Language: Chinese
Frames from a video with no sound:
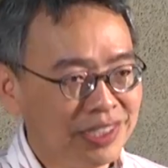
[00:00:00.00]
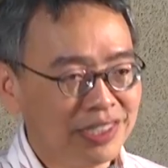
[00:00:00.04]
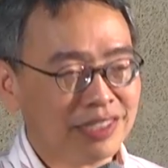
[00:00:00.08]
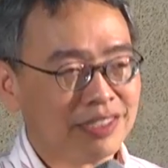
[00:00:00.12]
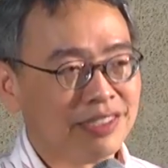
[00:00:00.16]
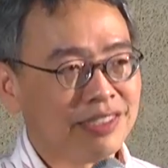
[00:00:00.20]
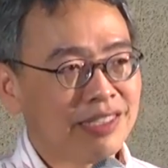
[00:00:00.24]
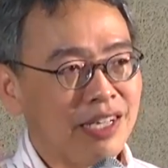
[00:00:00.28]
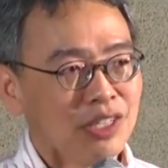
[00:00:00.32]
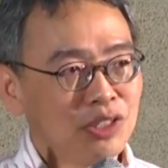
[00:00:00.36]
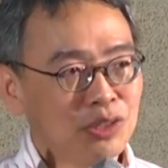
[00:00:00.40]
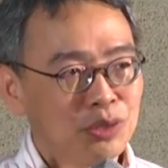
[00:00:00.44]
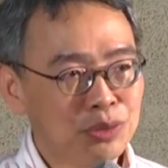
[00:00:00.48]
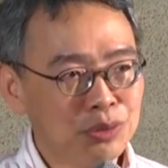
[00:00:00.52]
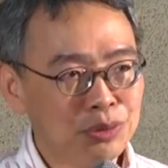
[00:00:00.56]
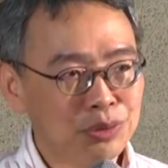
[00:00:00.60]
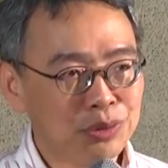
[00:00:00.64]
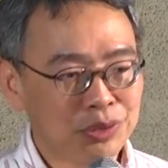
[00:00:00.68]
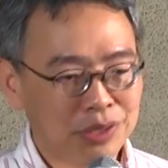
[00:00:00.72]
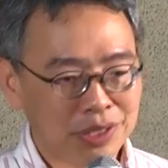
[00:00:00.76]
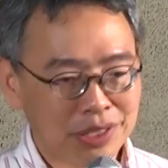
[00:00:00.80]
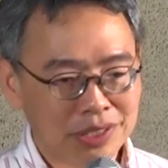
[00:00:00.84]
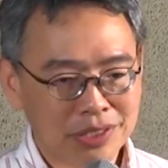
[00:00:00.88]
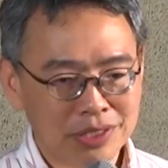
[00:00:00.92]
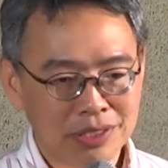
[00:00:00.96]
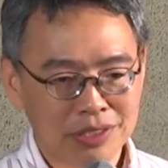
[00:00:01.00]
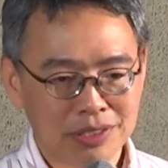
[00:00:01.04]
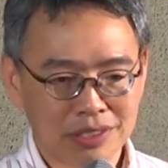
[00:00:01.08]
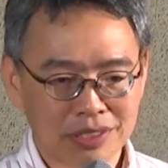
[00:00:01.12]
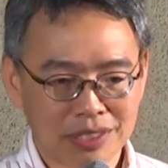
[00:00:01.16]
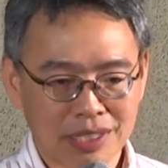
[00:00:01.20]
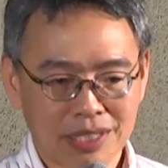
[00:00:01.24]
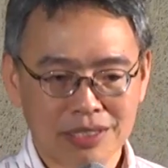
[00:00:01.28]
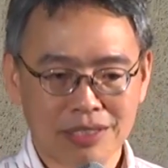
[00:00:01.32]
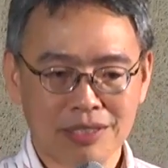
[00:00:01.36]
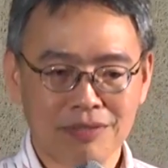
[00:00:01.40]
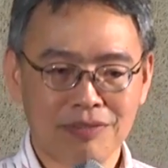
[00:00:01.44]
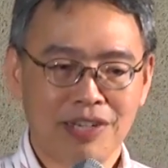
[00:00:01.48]
情在数学史
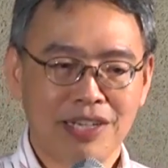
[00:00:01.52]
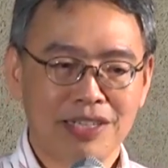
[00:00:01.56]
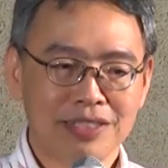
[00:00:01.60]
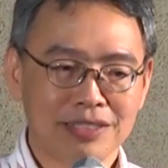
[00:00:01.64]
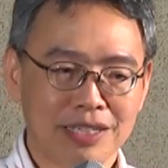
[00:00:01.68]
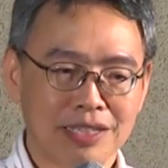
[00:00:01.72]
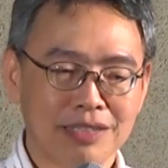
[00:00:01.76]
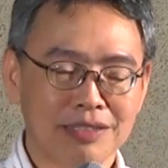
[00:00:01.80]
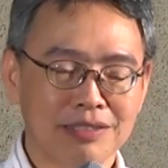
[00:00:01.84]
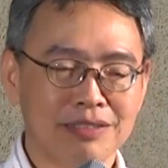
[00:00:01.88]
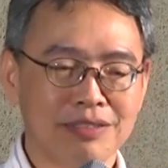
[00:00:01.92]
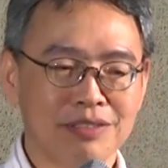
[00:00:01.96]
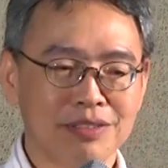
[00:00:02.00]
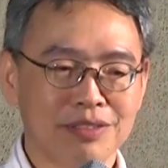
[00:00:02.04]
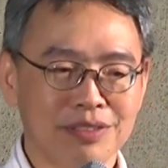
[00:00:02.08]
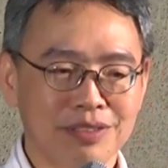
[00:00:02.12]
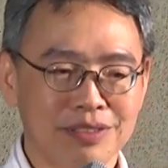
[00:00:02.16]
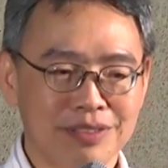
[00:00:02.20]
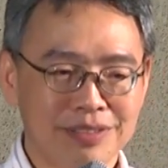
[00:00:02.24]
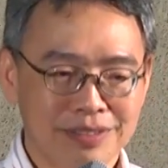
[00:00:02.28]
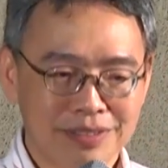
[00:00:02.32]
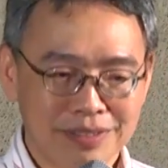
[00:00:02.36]
上的发展是，